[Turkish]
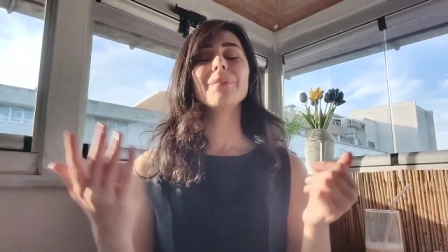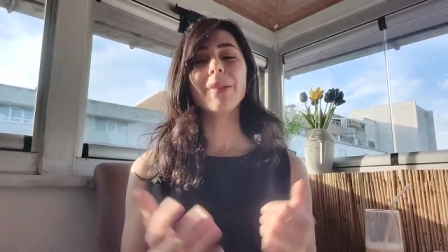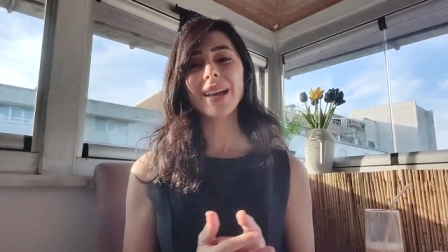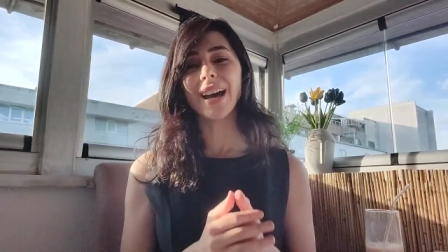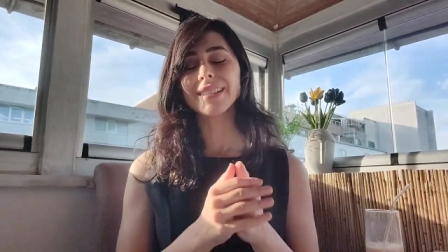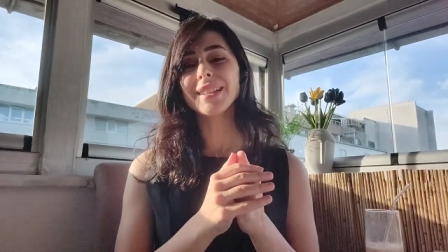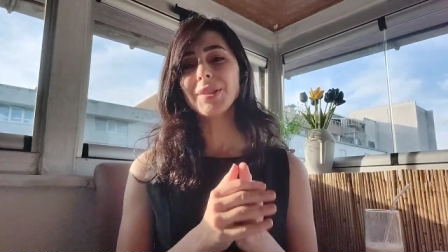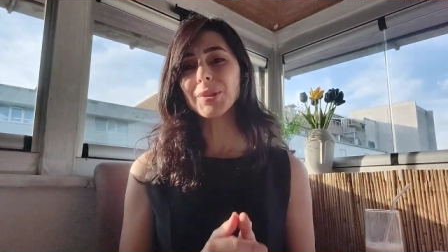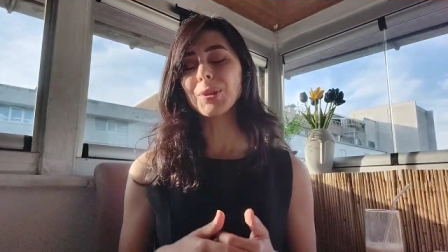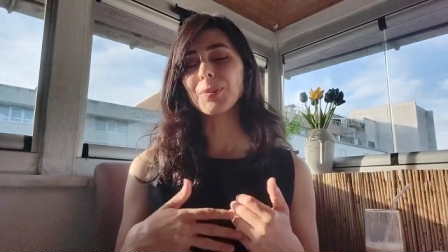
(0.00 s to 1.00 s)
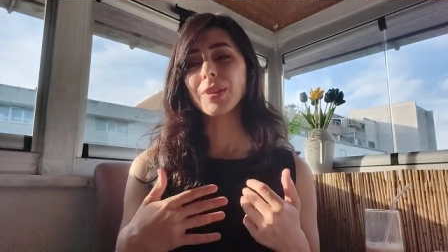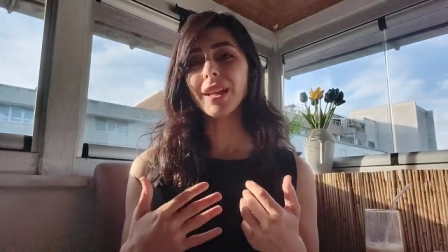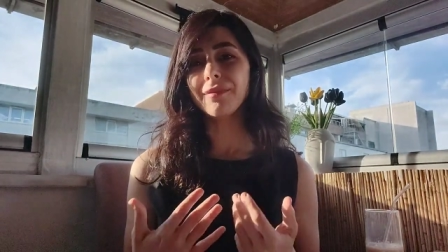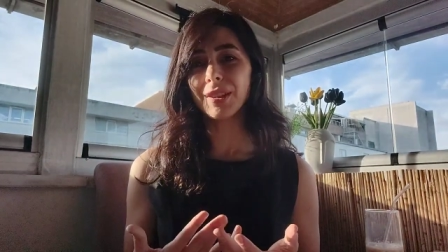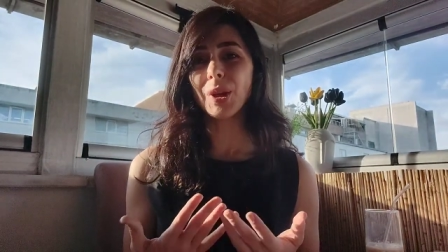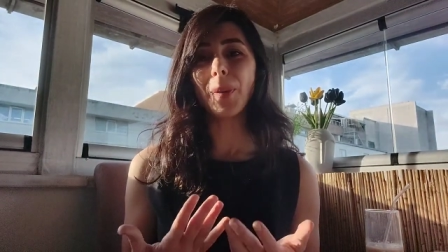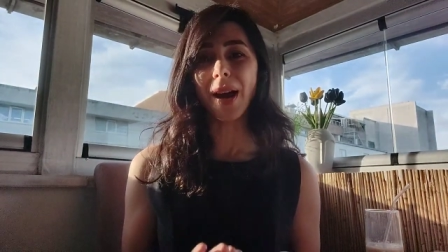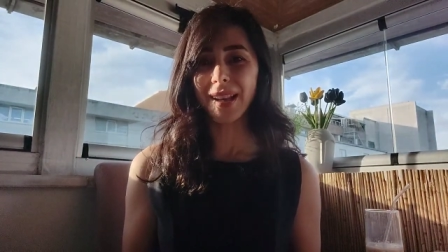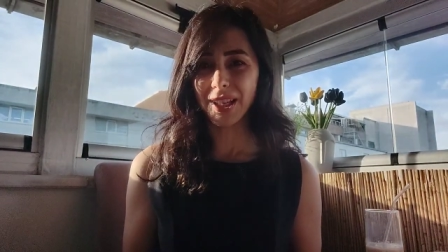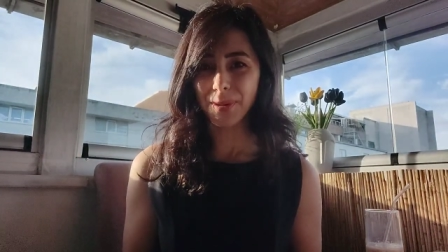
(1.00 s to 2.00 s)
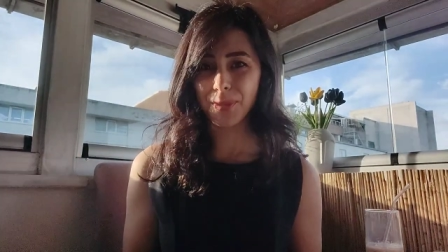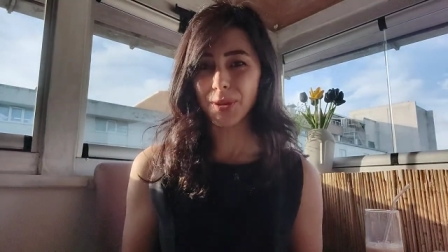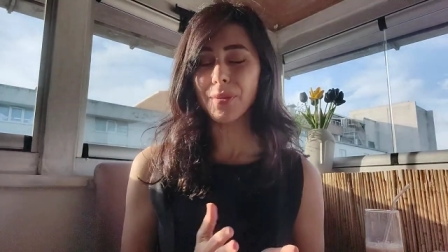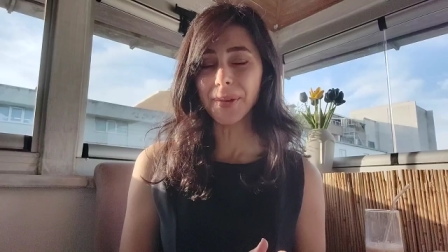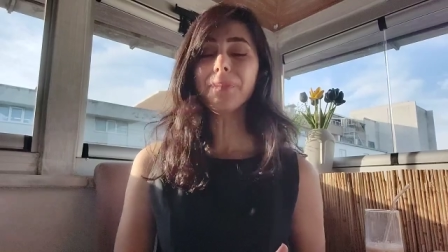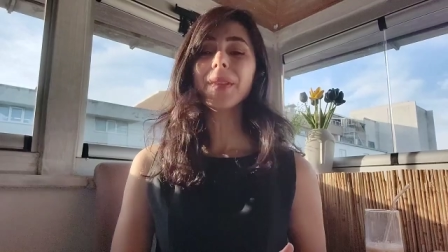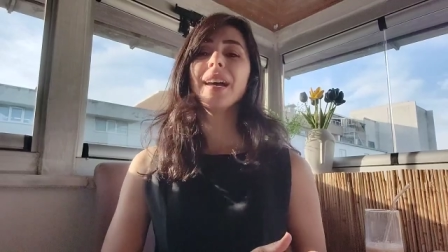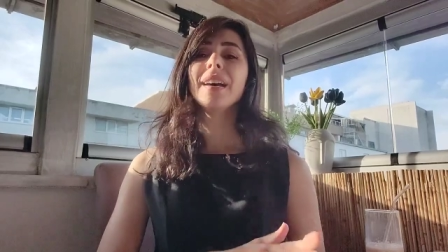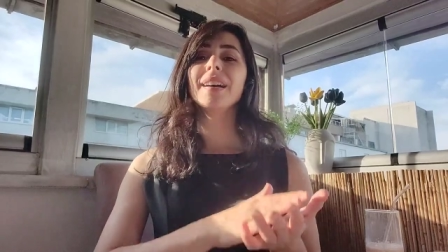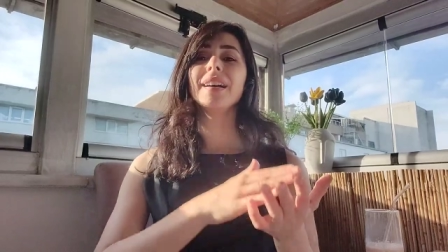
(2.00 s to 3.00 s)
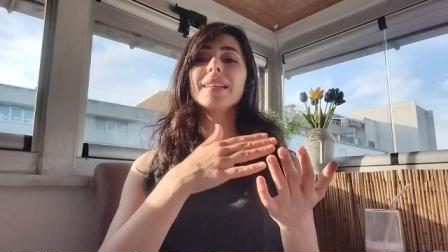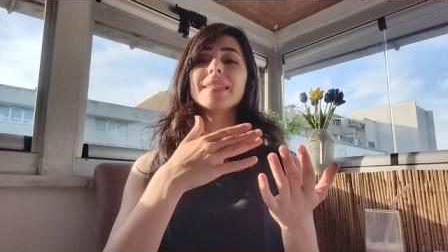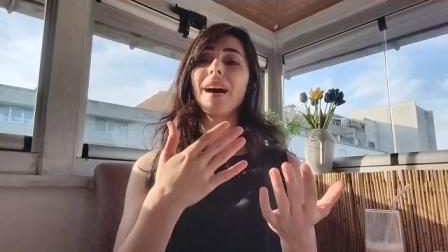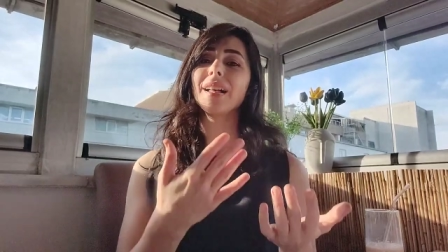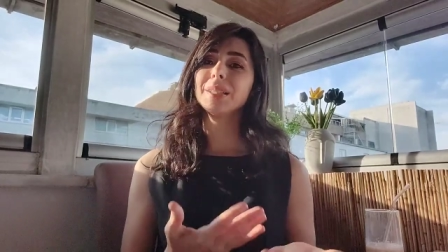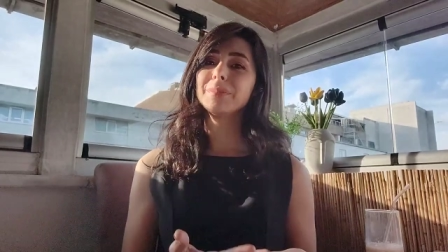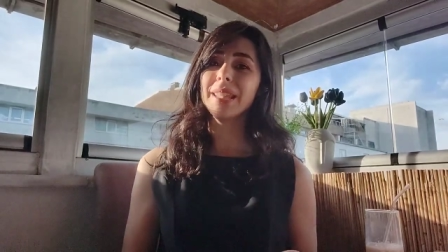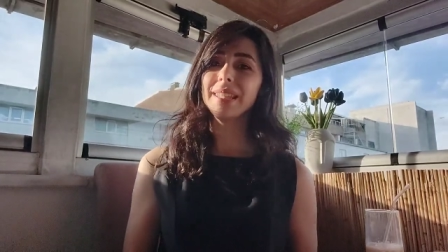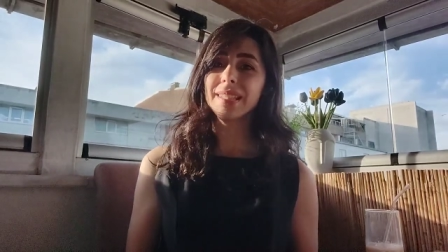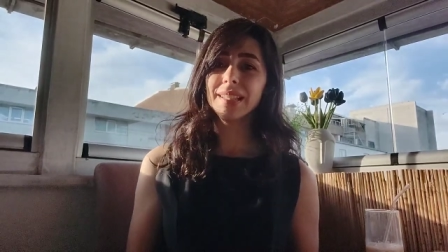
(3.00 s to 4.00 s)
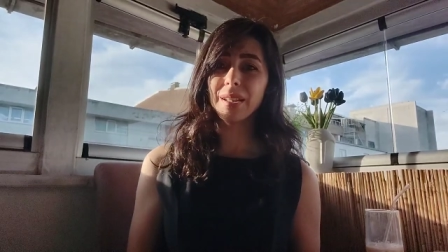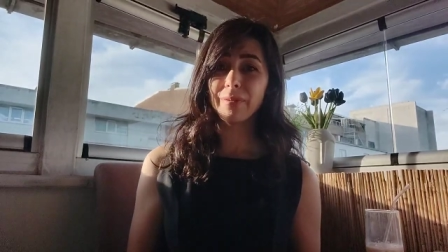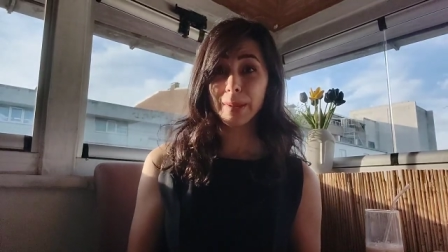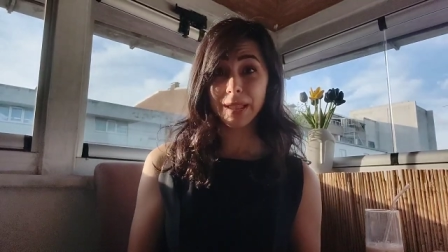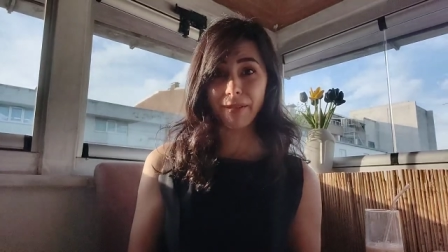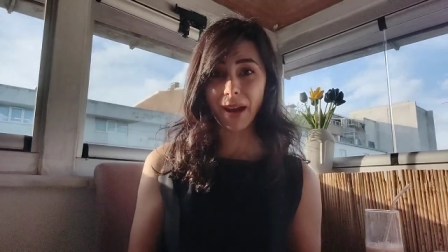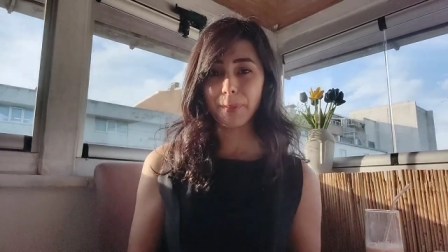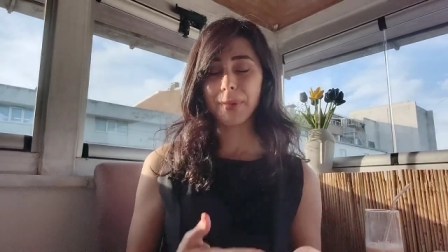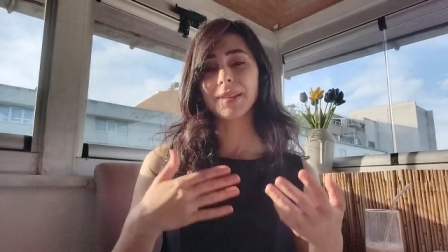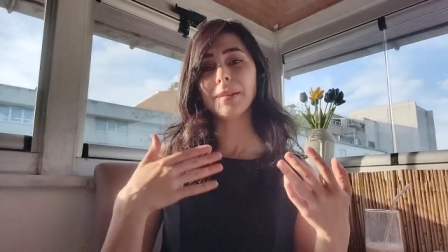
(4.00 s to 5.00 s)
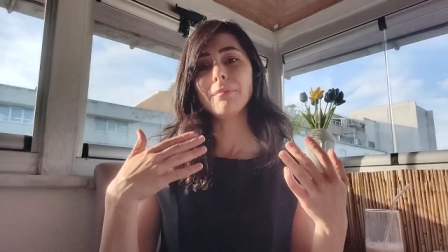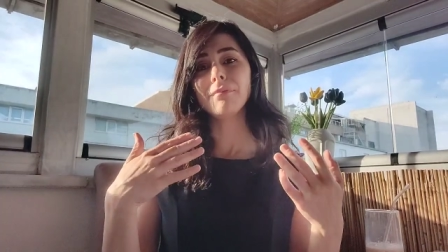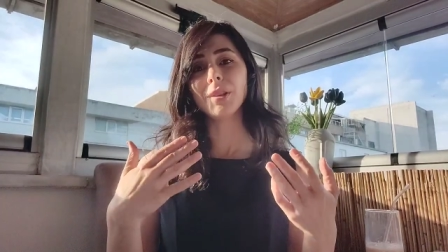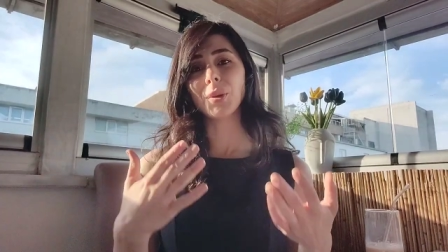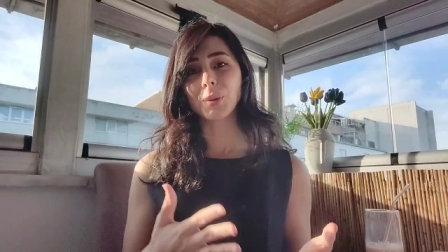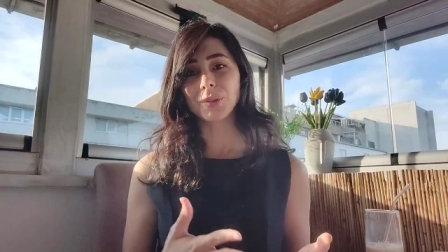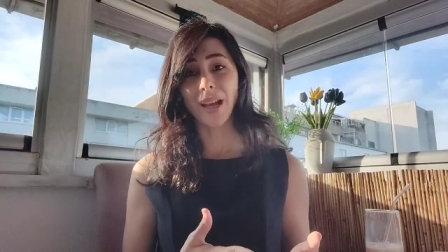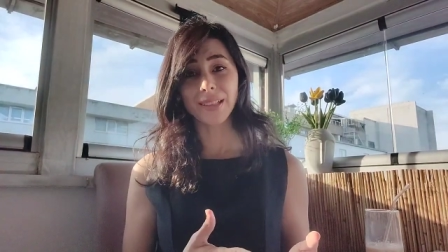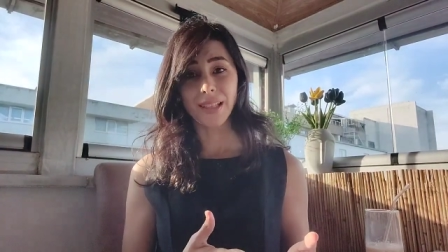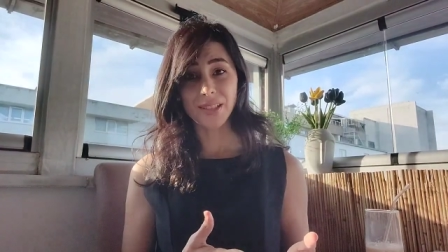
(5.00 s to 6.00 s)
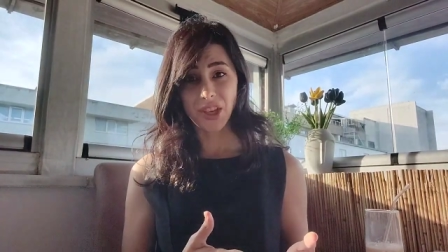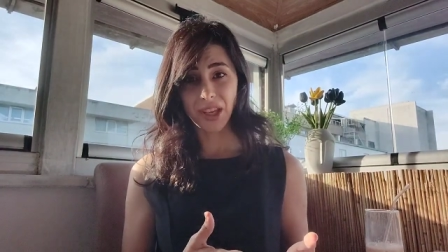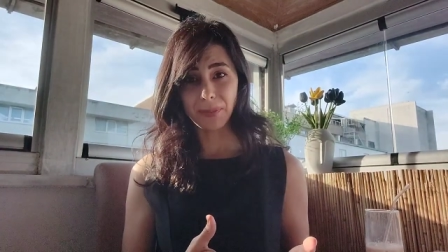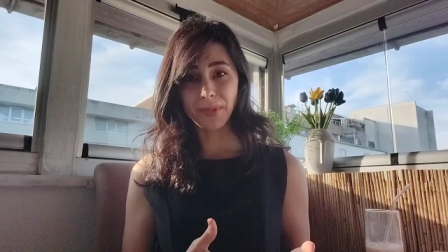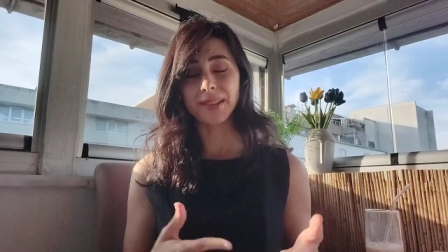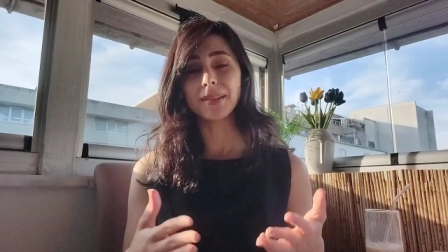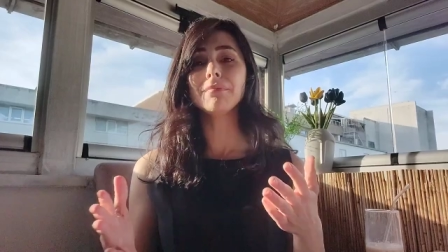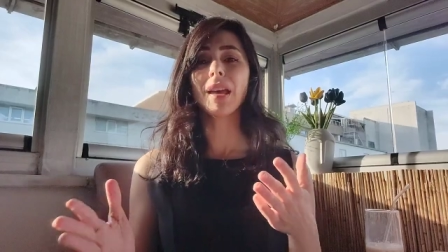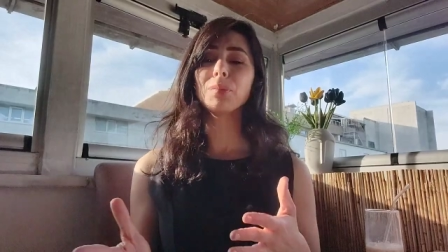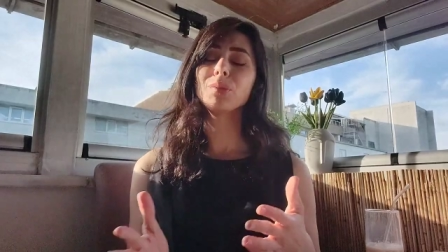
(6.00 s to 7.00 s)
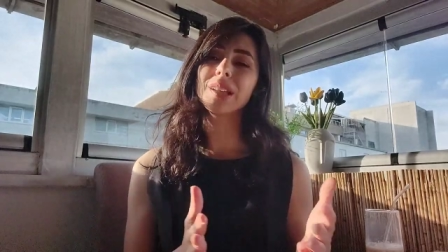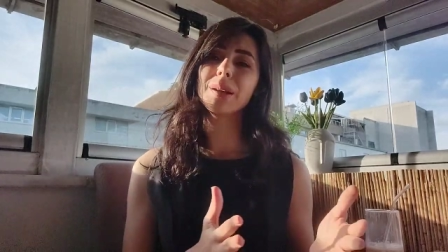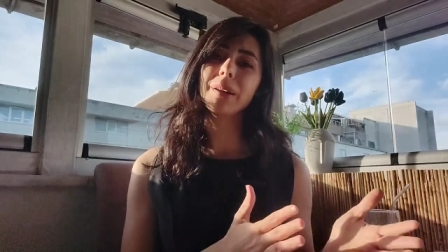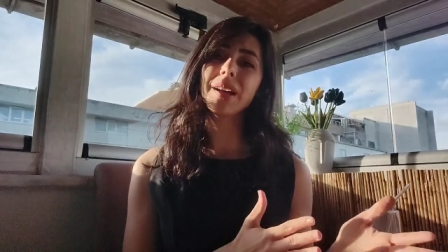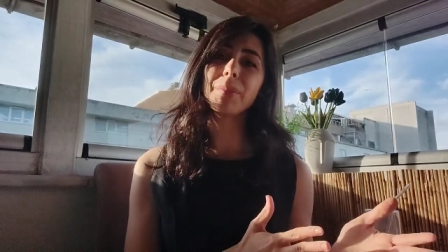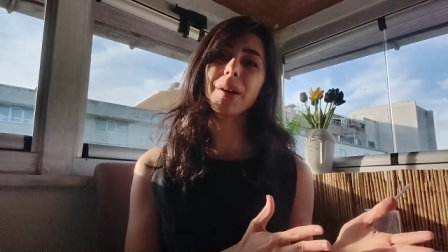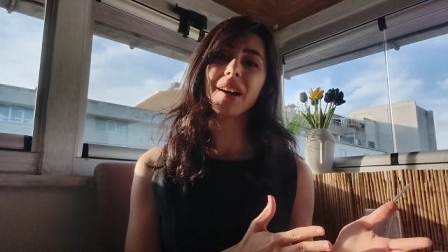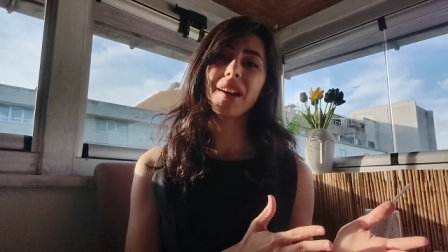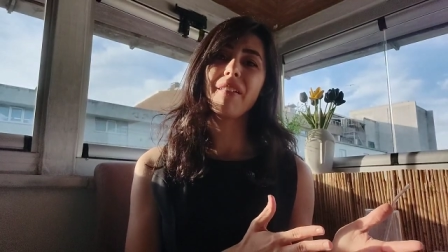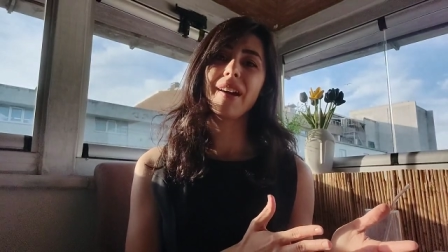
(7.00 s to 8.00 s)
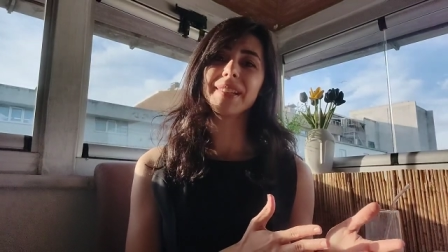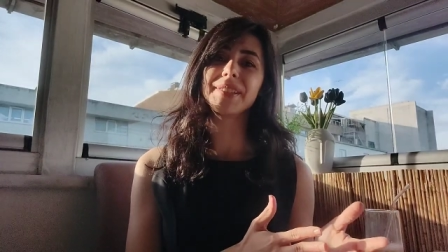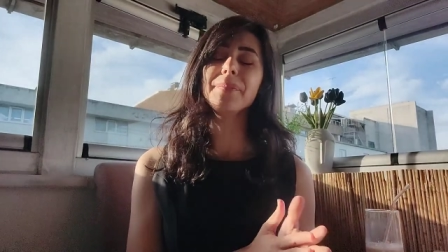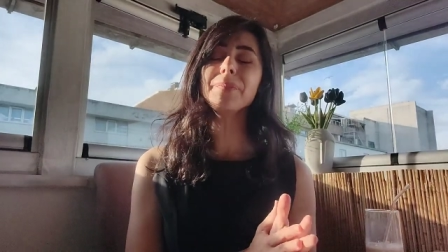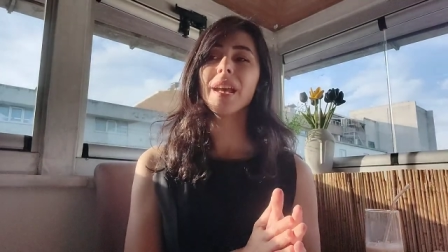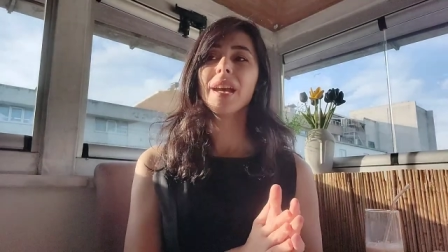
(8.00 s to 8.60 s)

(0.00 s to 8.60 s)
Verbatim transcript: Bayağıdır YouTube'da video paylaşmıyorum. Ee, sağlığımla ilgili de bilgi vermedim. Vloglar da çekmedim. Yani bunlara bayağı bir ara verdim.